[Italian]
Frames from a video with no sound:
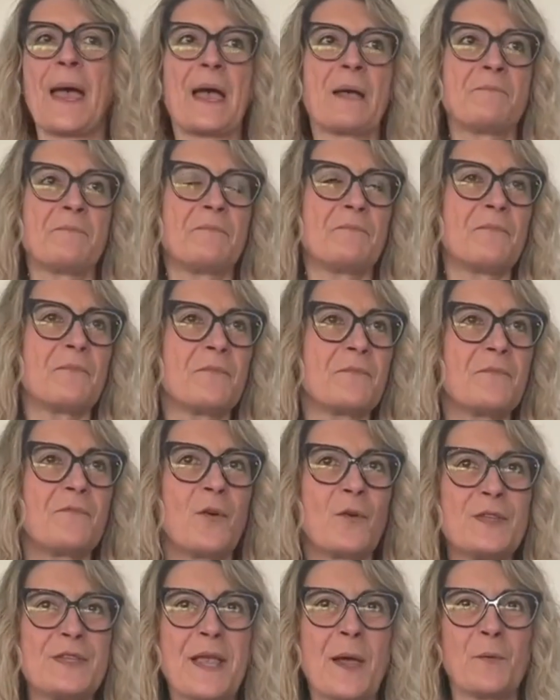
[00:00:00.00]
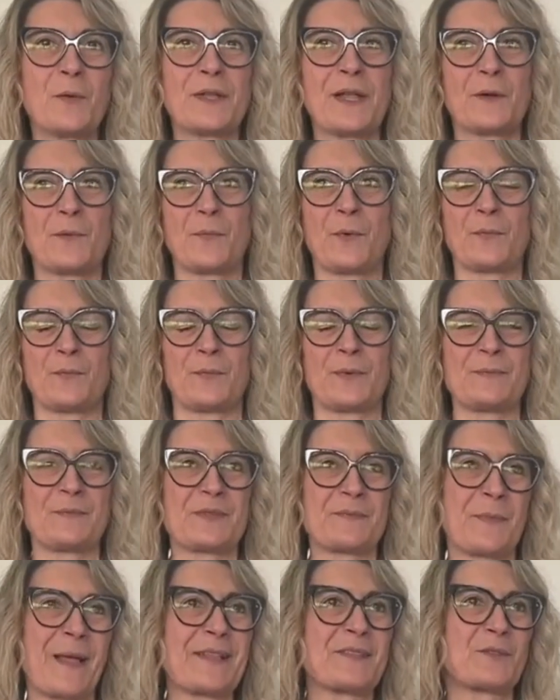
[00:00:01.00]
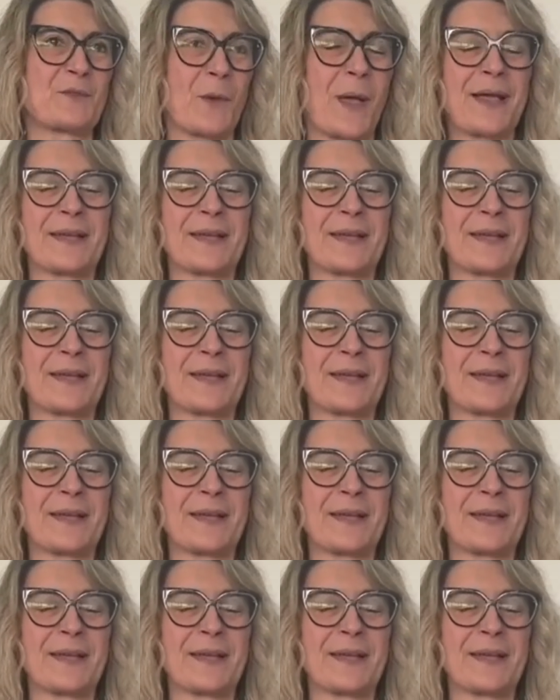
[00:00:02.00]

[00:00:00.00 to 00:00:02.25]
a, vogliamo dare un po' più spazio